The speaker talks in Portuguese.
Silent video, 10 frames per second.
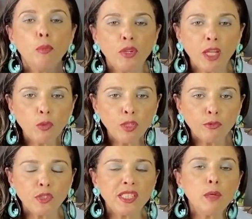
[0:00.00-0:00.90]
porque
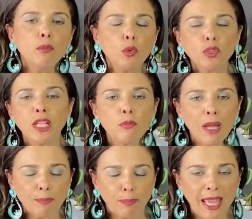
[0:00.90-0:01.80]
quando você muda
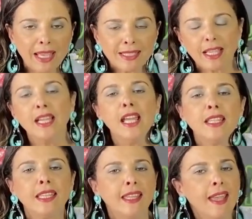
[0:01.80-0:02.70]
uma peça
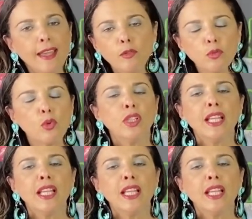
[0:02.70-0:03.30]
que era um